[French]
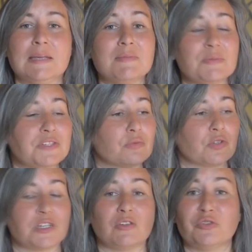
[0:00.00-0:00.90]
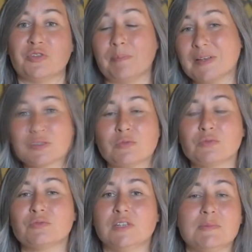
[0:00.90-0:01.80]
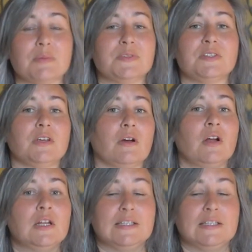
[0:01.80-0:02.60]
et même si votre chien ne fait pas ce que vous voulez, même s'il si, ne euh,